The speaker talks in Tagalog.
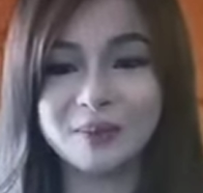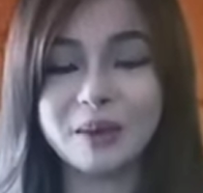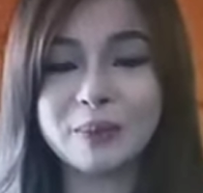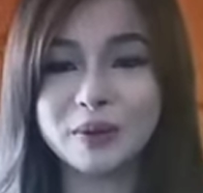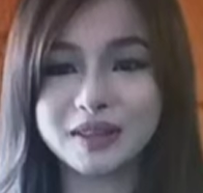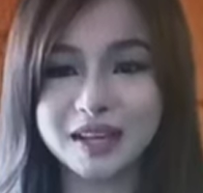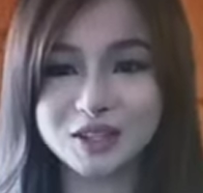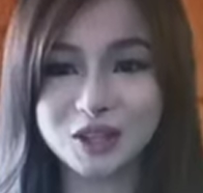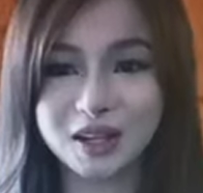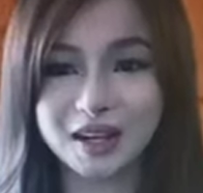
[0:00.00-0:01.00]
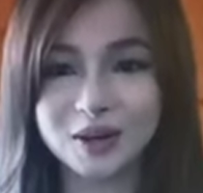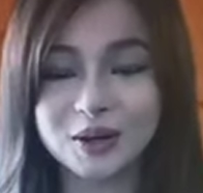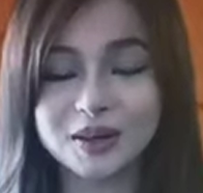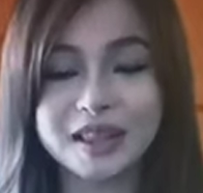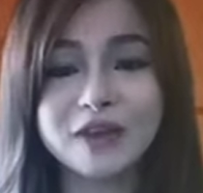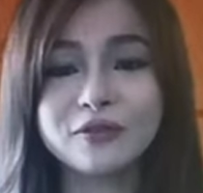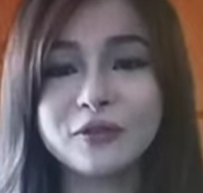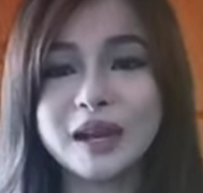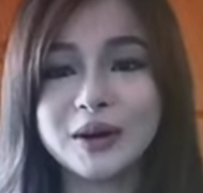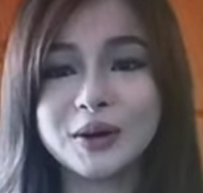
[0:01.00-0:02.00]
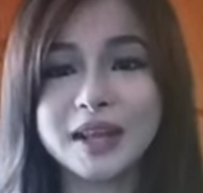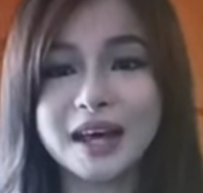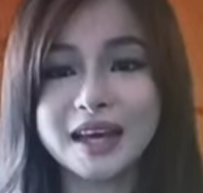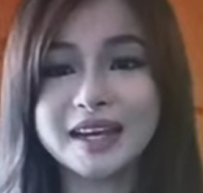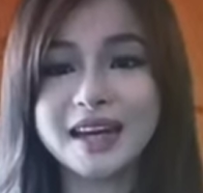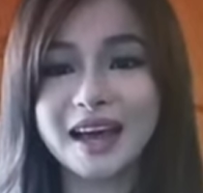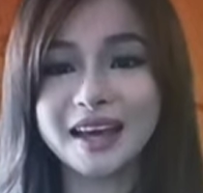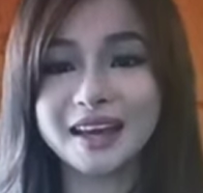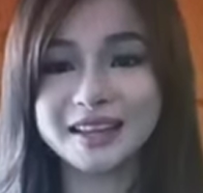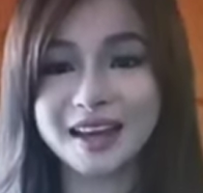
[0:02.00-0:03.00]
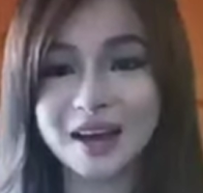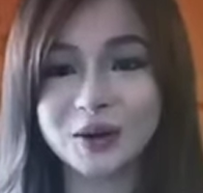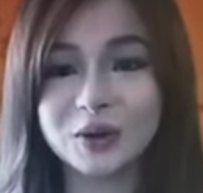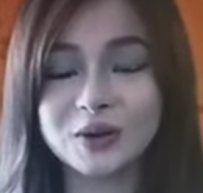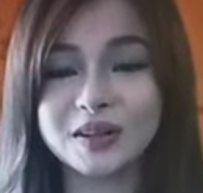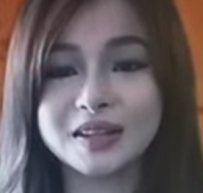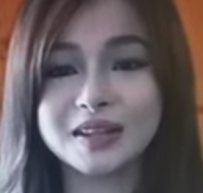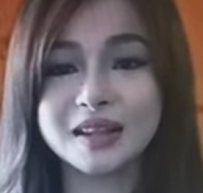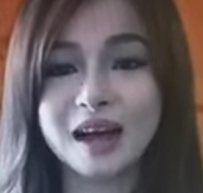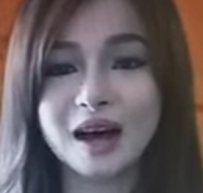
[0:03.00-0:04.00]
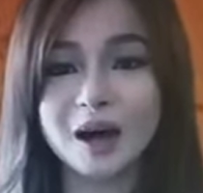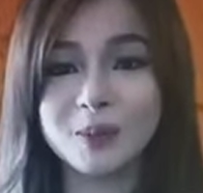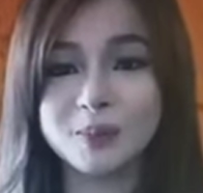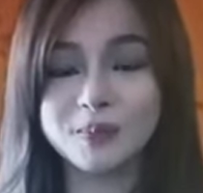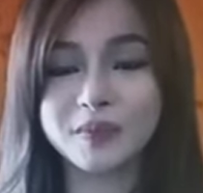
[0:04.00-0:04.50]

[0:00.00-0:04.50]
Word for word: may potential ako, thankful ako na inaya niya ako um,